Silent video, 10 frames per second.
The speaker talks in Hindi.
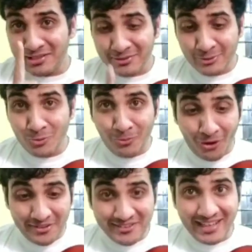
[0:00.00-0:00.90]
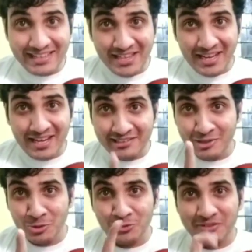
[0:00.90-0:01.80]
इसको बहुत सही तरीके से
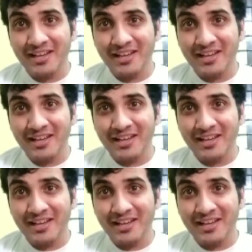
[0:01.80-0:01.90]
यूज